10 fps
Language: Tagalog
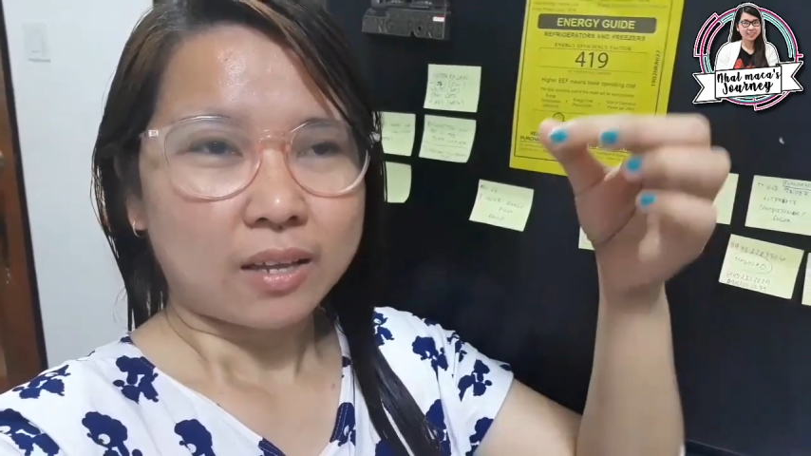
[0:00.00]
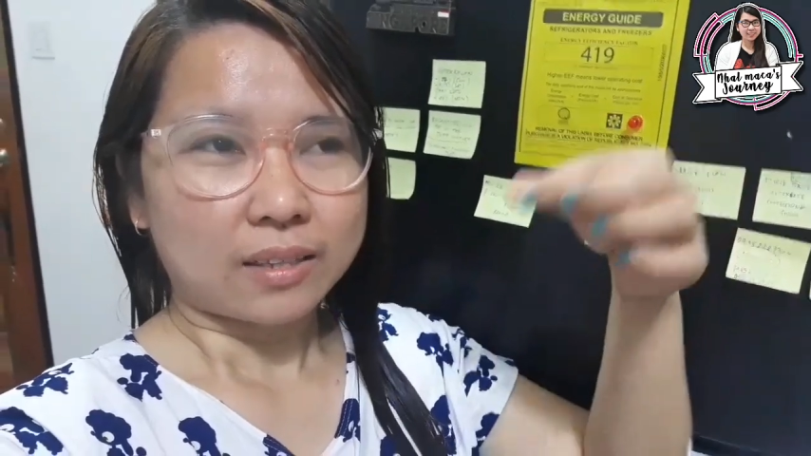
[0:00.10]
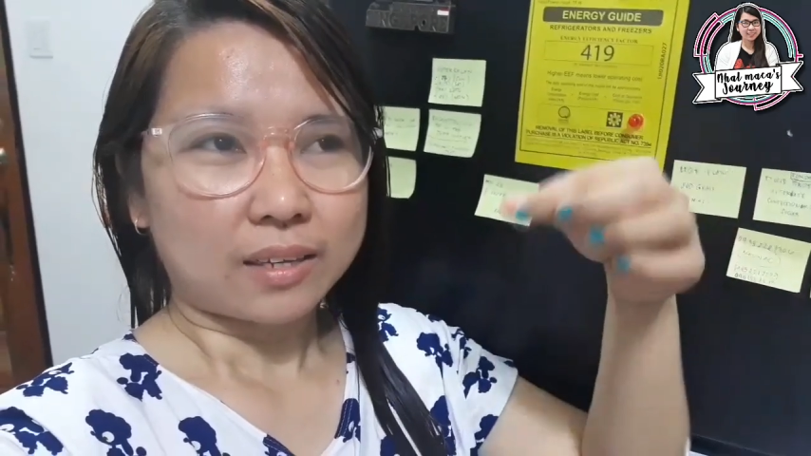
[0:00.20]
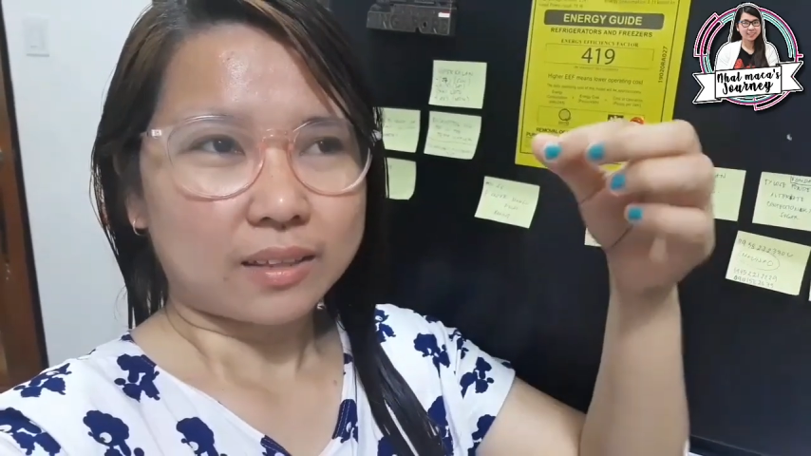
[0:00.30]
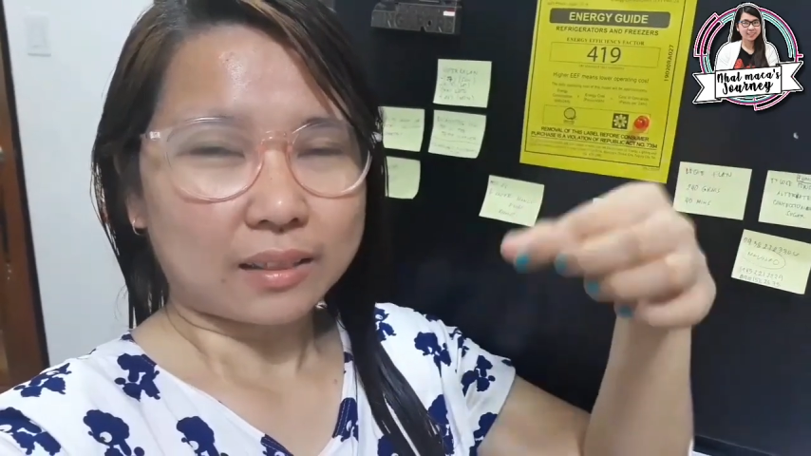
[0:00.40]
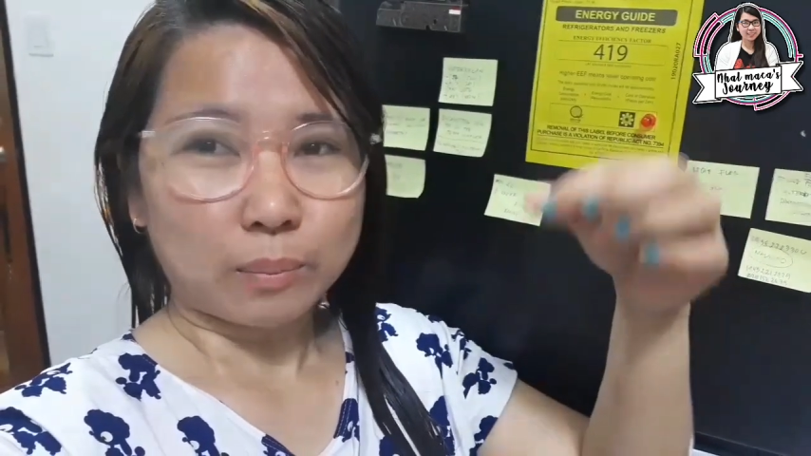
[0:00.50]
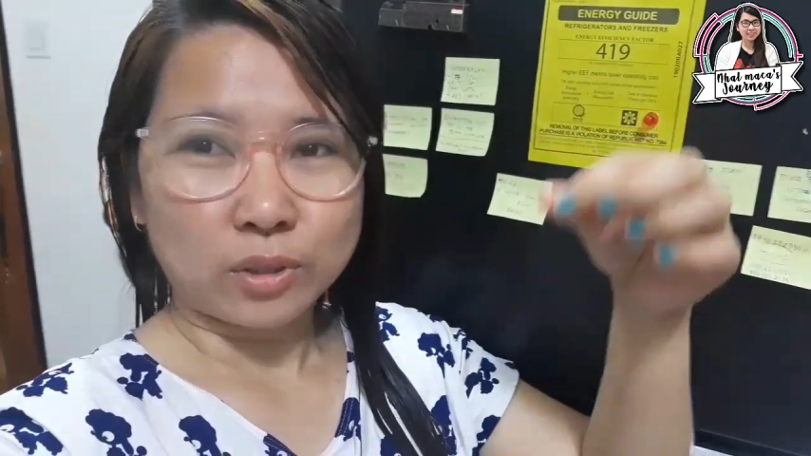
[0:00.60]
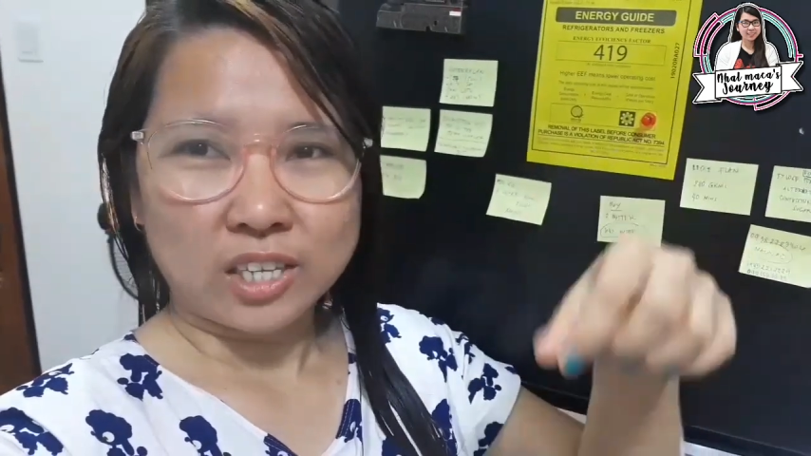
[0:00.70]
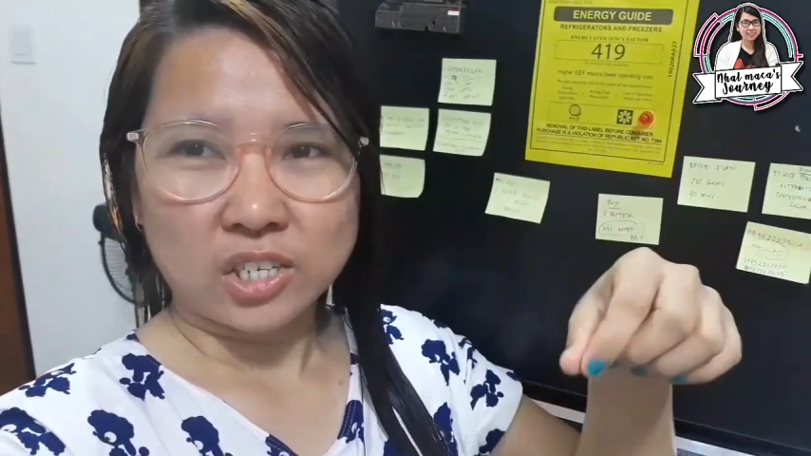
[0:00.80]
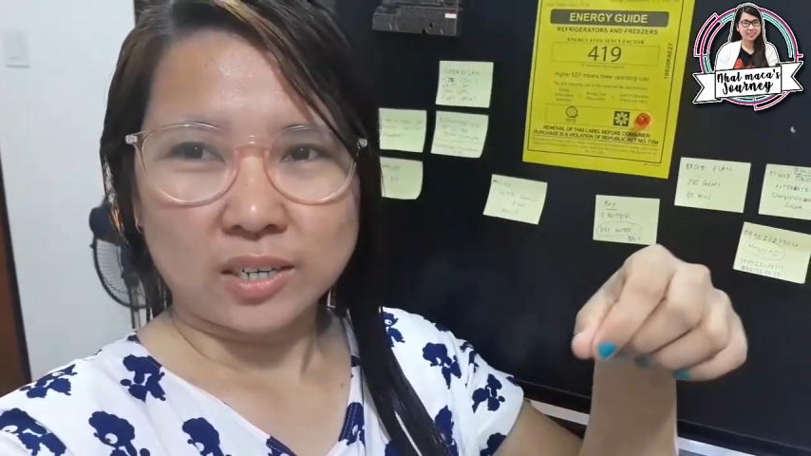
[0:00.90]

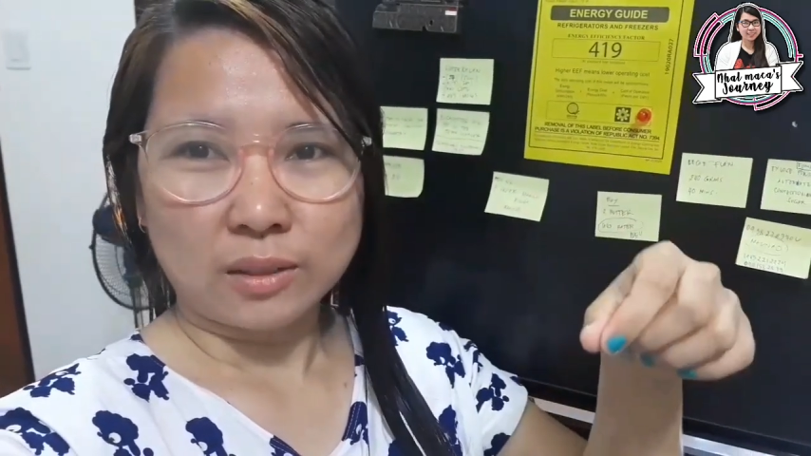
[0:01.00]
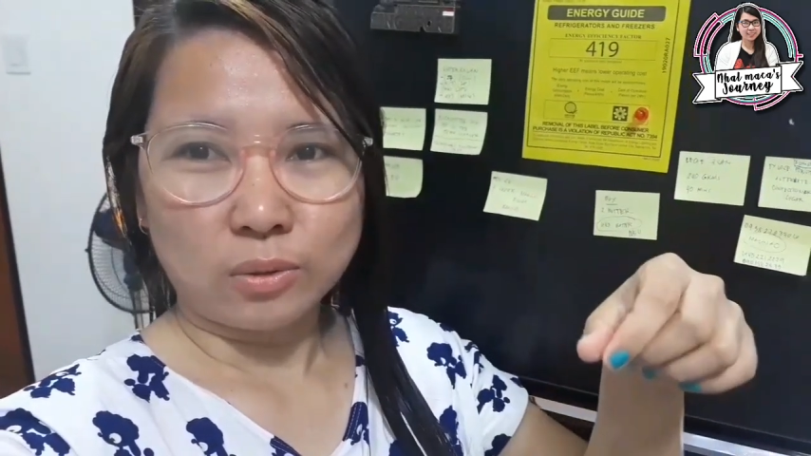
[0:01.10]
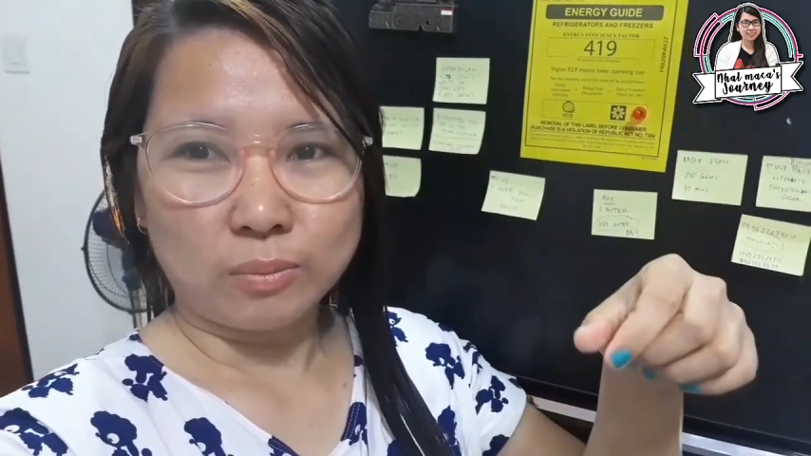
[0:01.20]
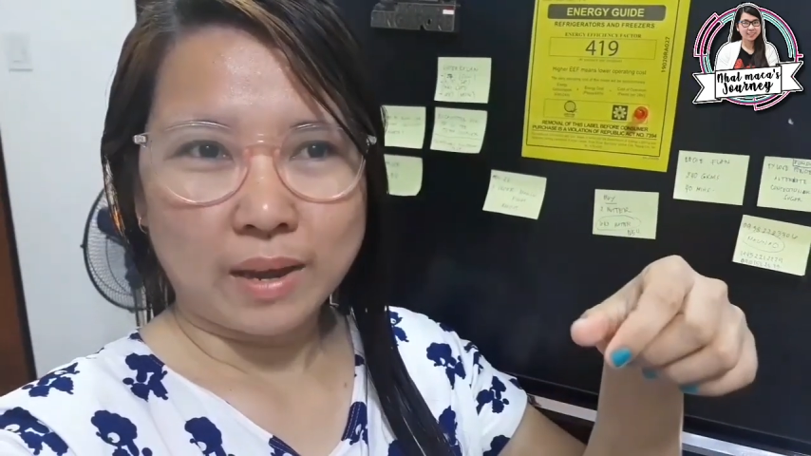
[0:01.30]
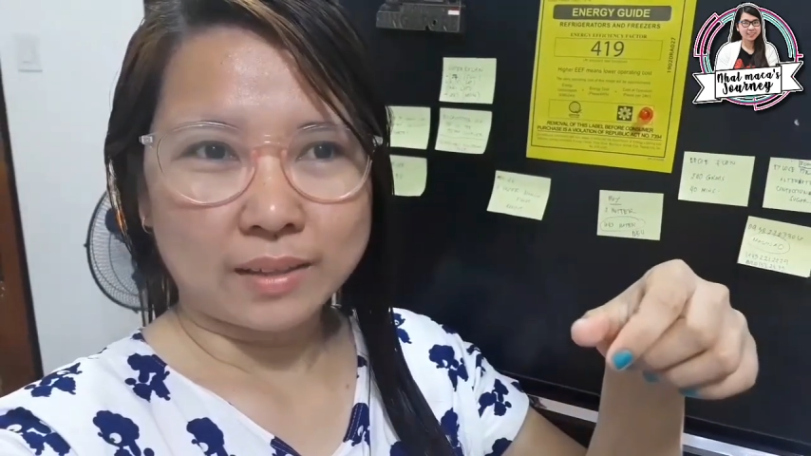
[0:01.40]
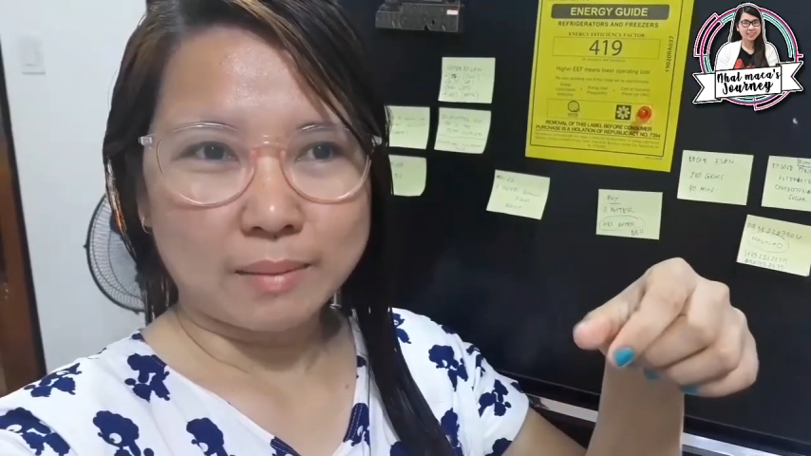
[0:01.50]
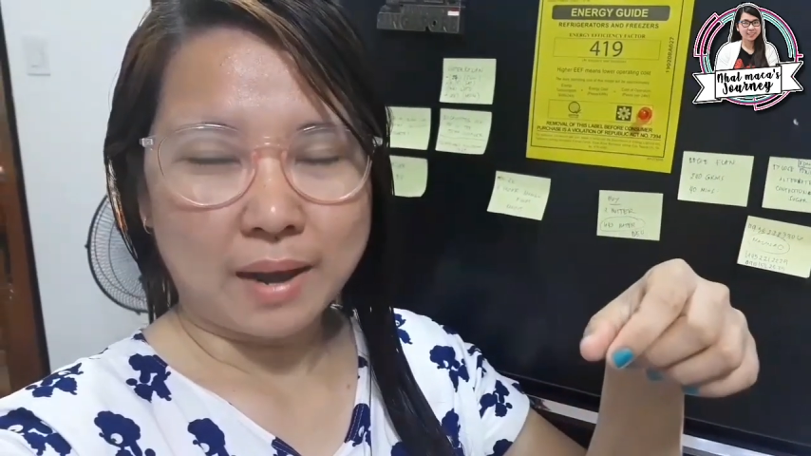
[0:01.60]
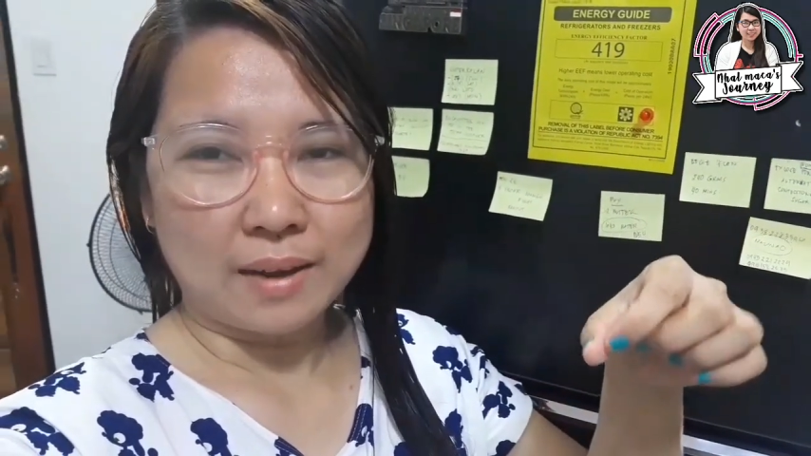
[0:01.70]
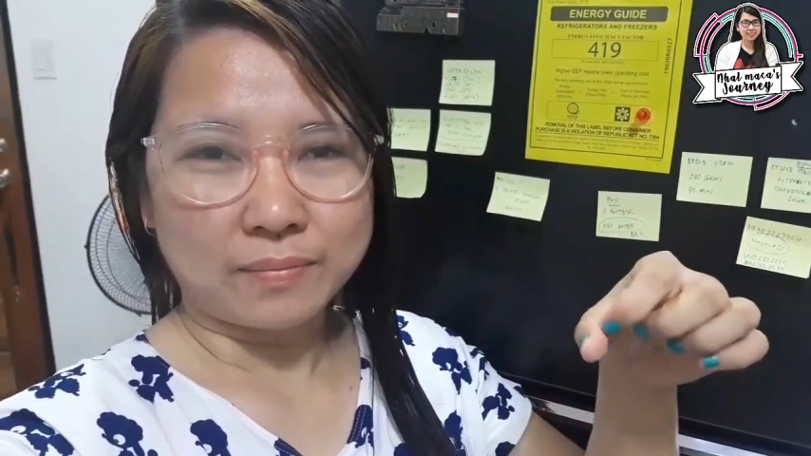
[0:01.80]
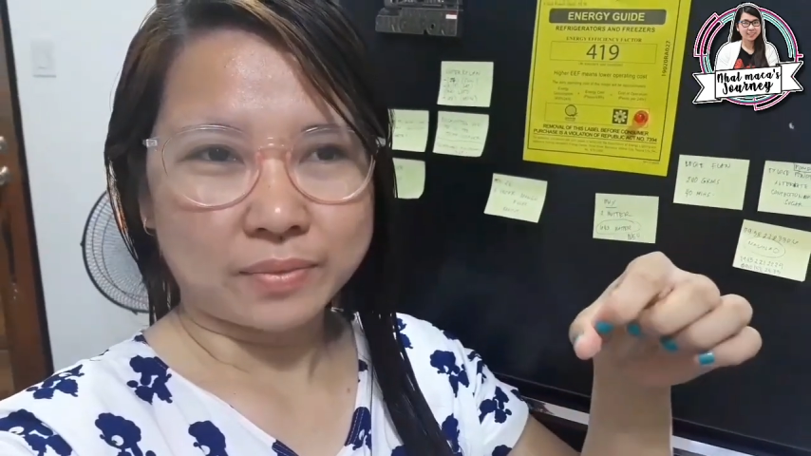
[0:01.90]
nagtatapon din siya ng tubig, di
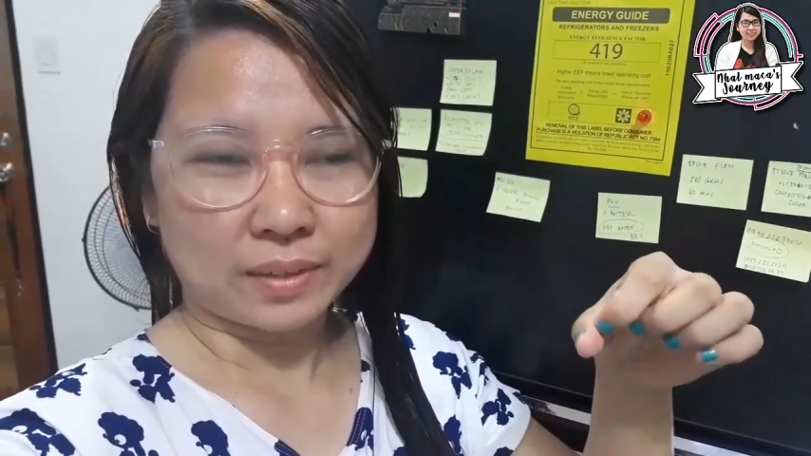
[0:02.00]
ba?